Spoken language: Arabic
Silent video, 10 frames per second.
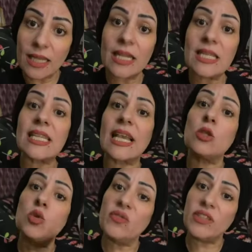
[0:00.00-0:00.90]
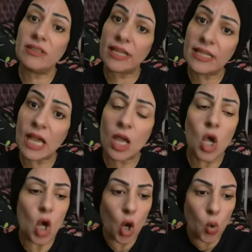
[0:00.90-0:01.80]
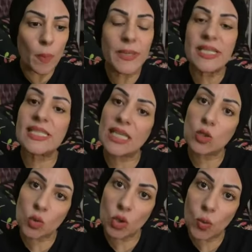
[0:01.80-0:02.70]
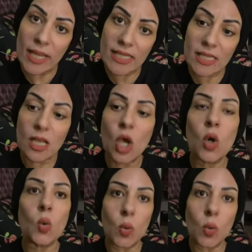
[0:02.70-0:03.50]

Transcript: اللي أنا اتسجنته في الدنيا هو بيتسجنه دلوقتي طيب